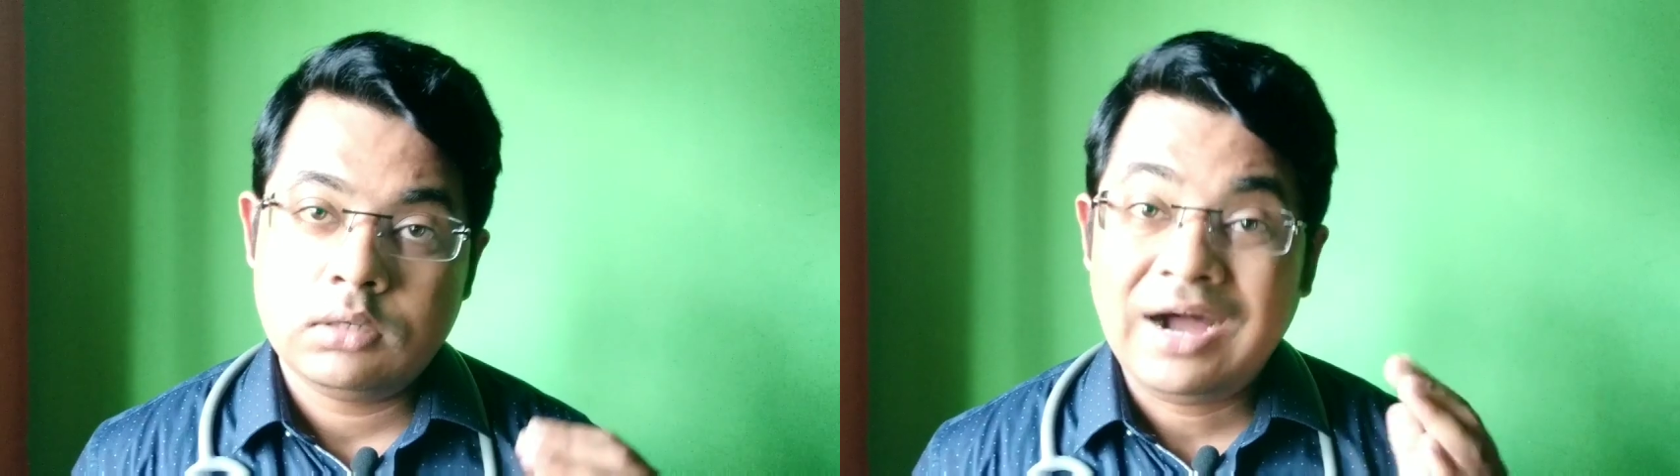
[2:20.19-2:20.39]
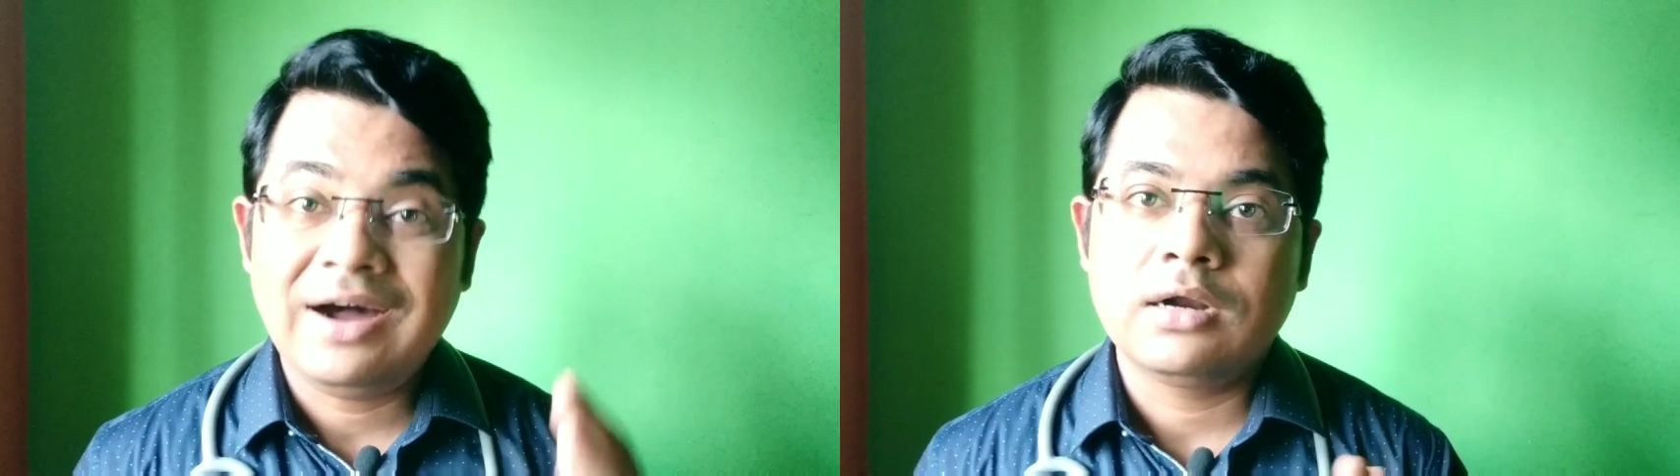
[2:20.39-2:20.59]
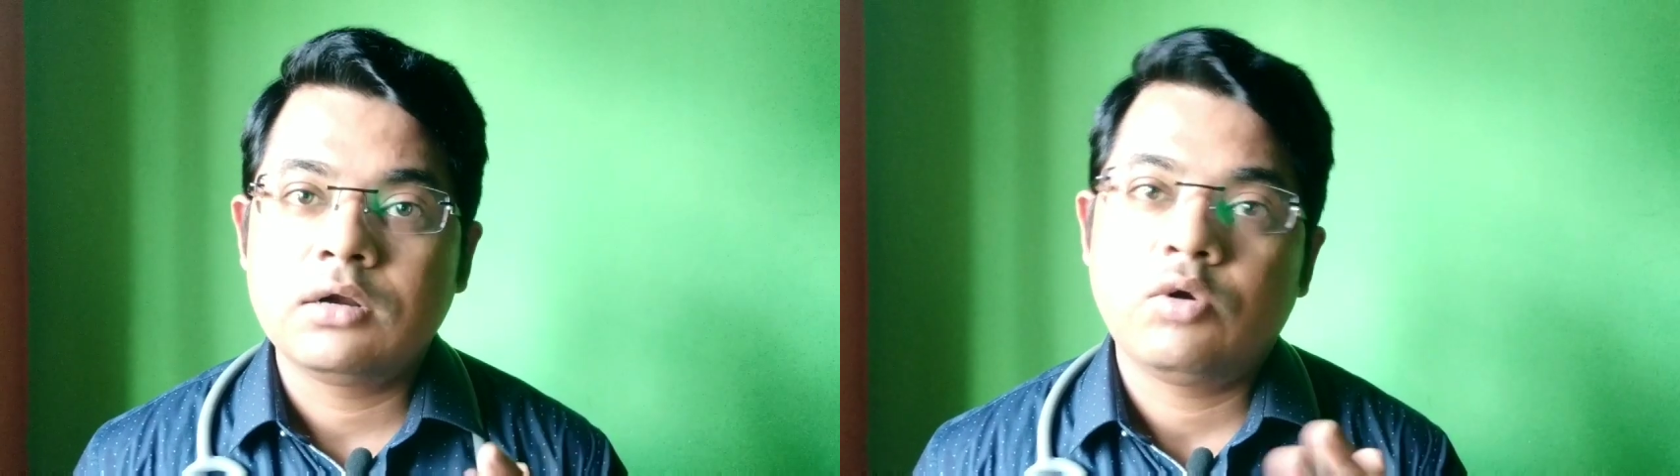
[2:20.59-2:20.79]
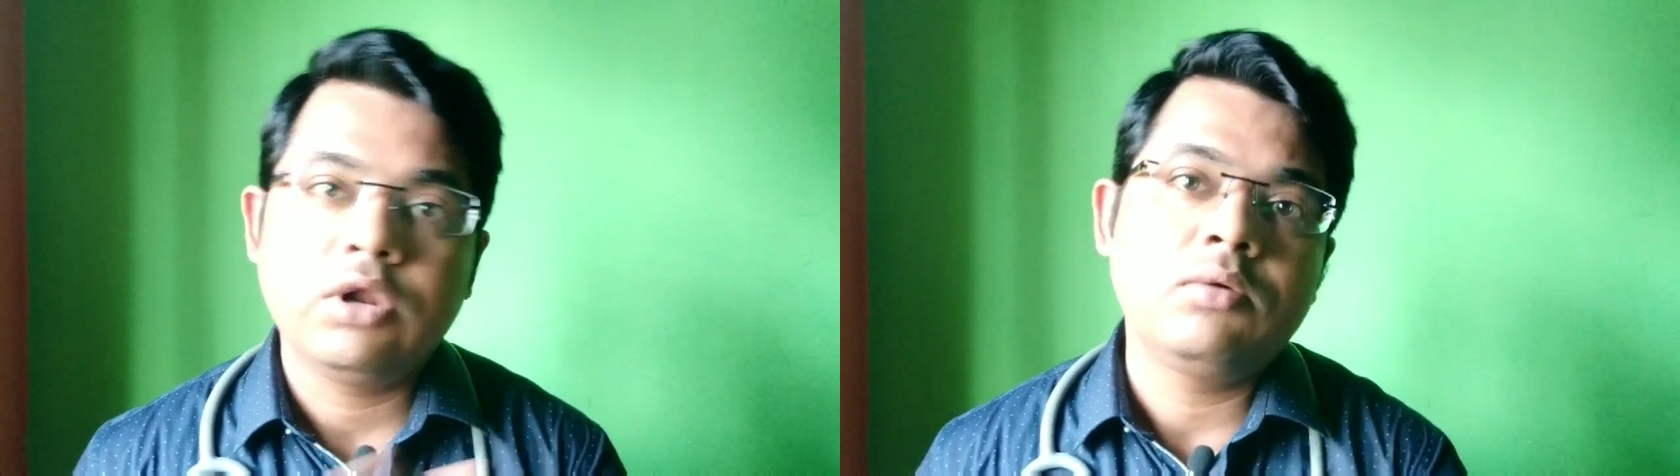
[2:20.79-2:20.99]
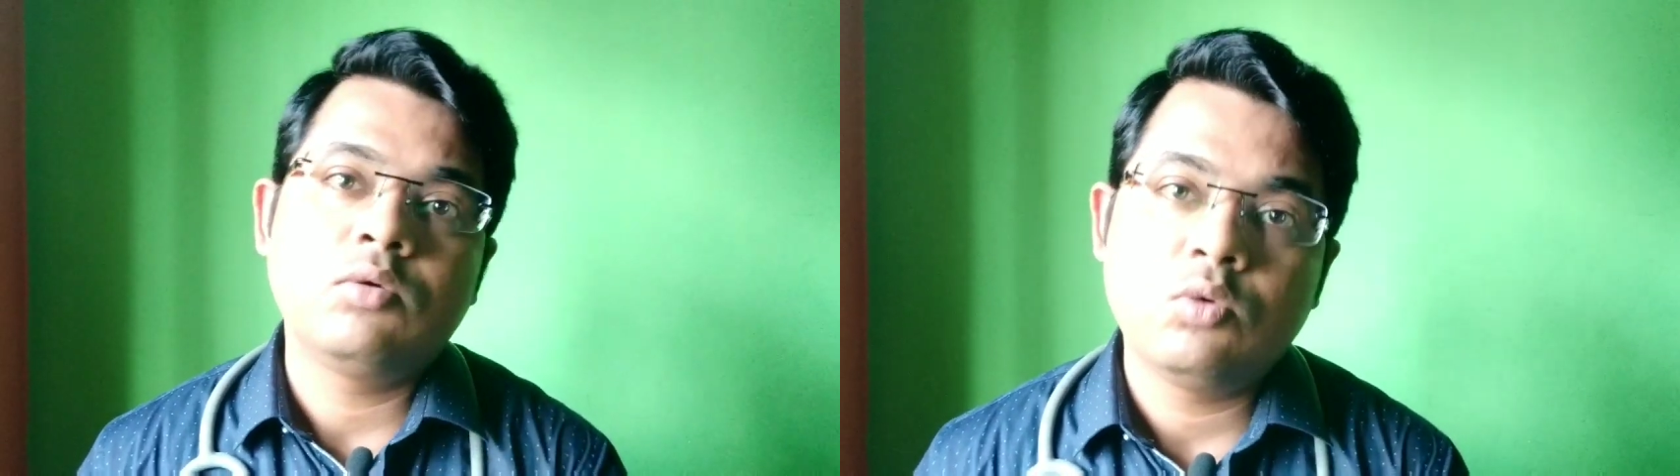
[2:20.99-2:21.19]
হার
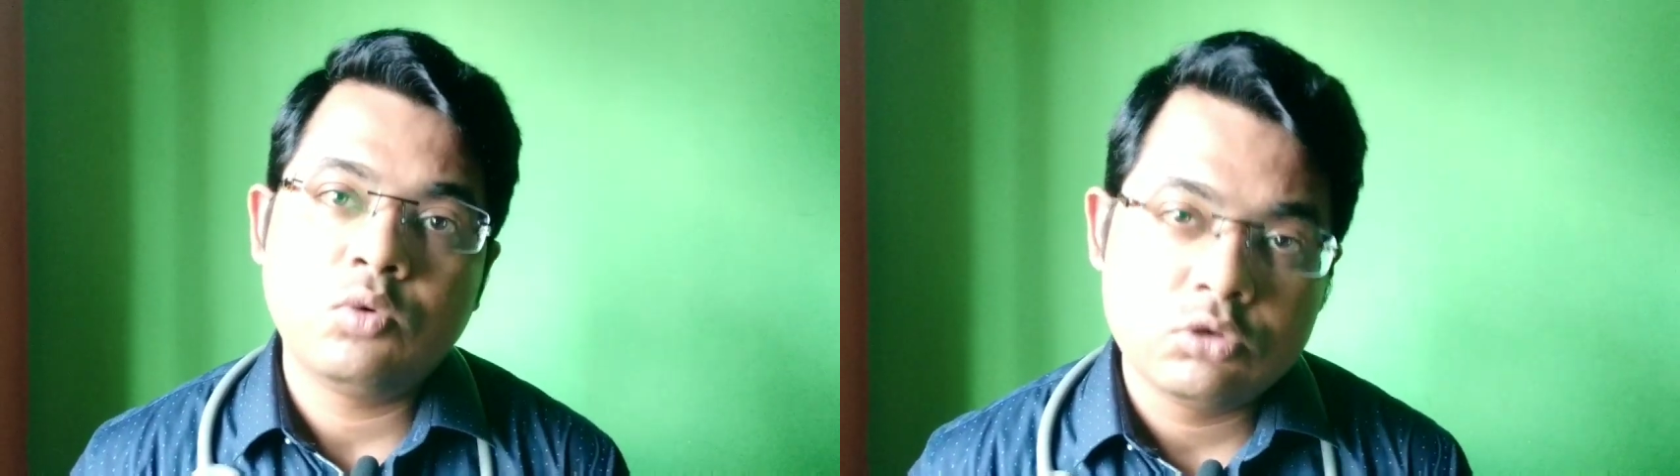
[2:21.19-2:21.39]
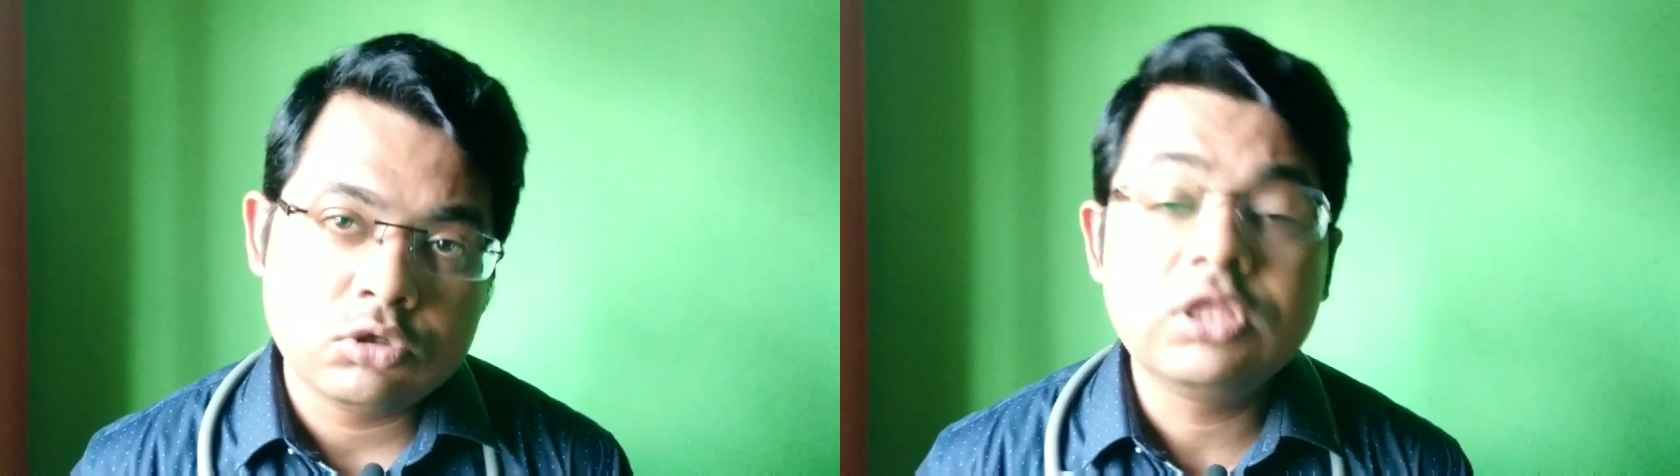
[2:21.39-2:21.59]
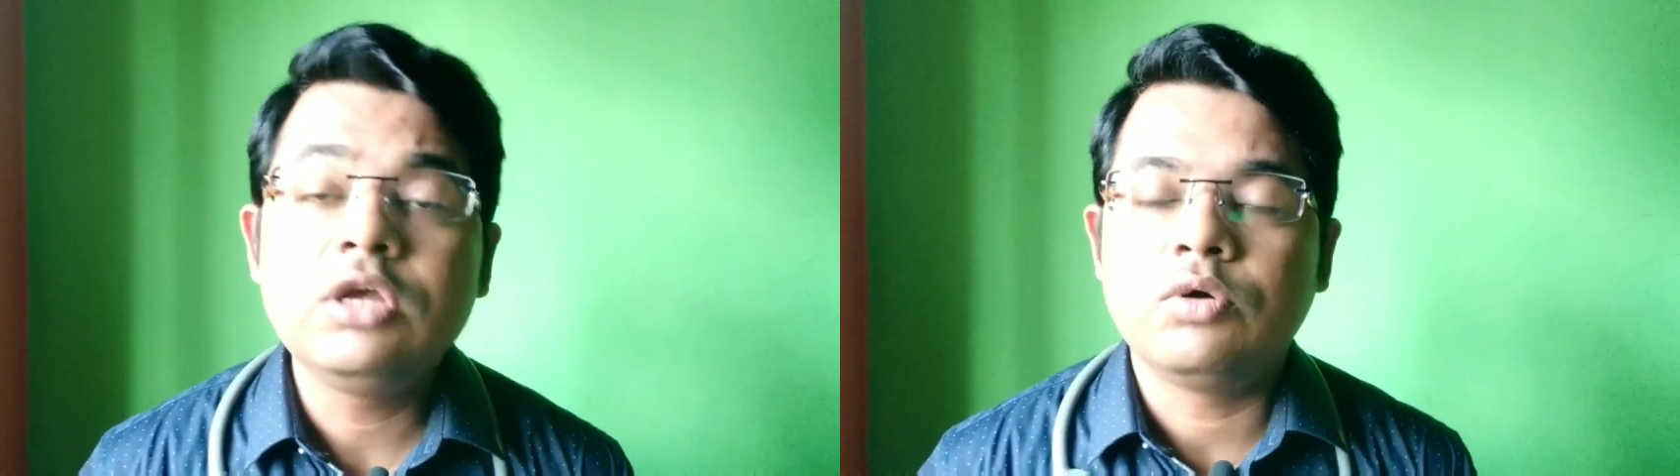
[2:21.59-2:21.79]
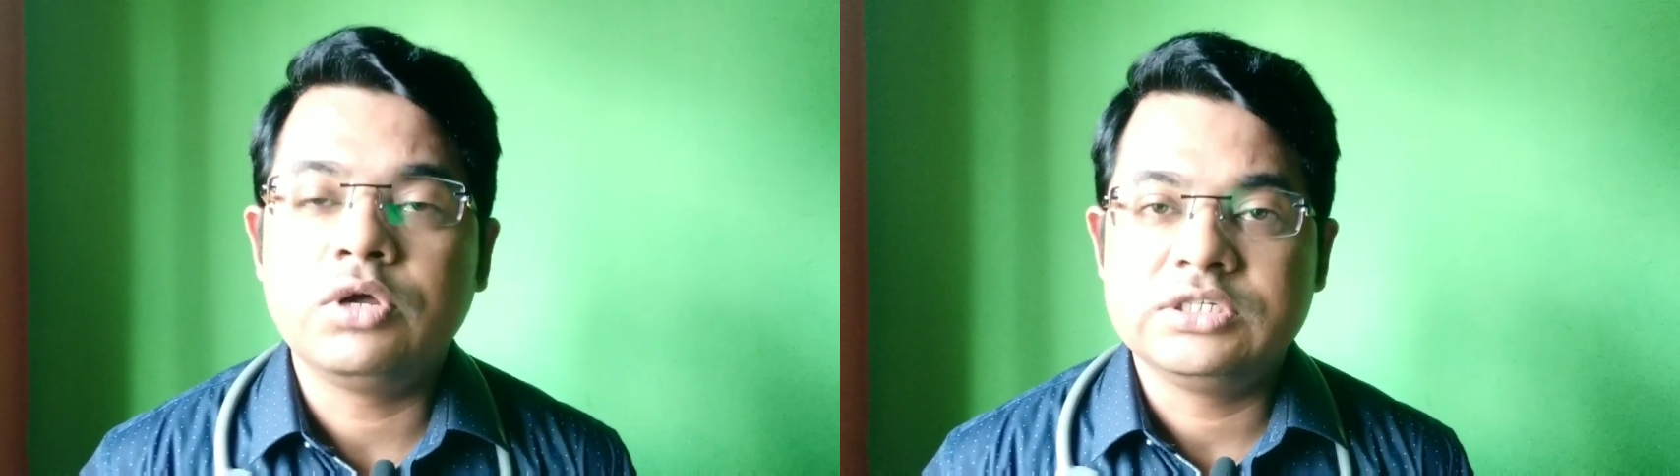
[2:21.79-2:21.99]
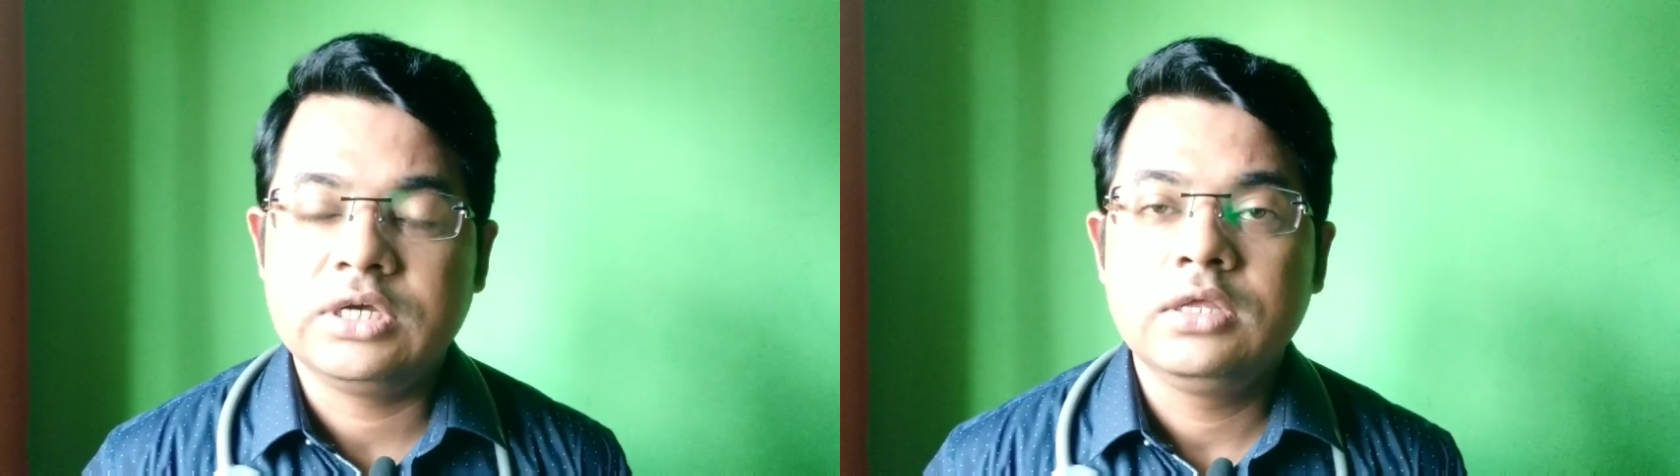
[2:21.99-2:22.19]
অনেক অত্যধিক
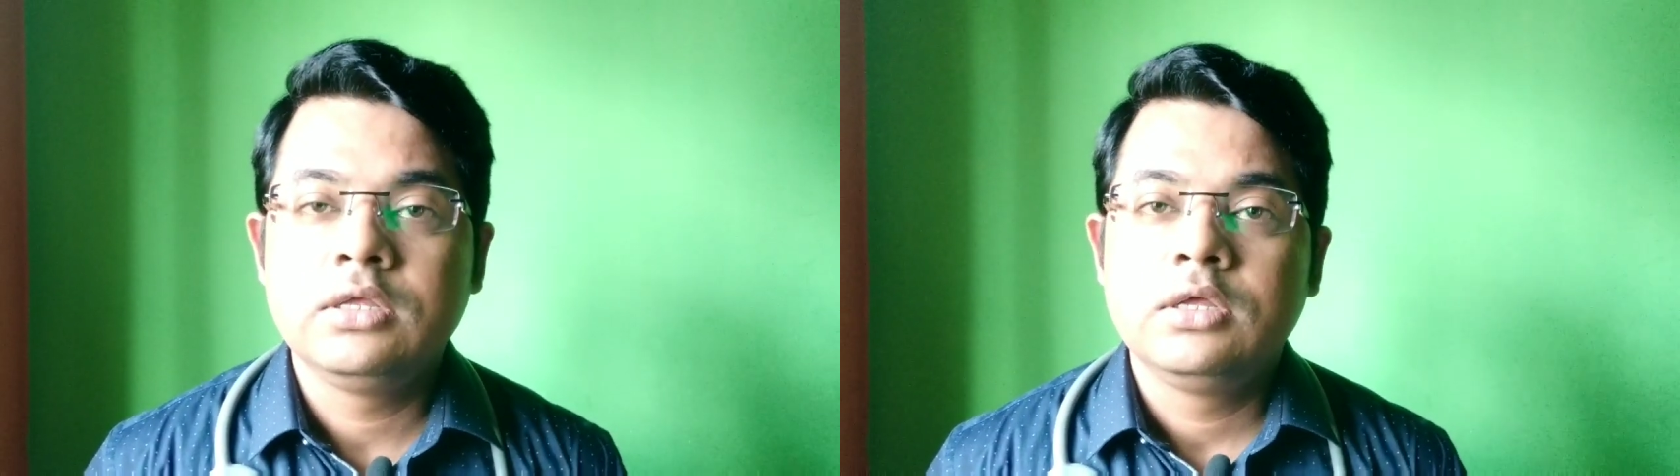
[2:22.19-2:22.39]
হয়ে যায়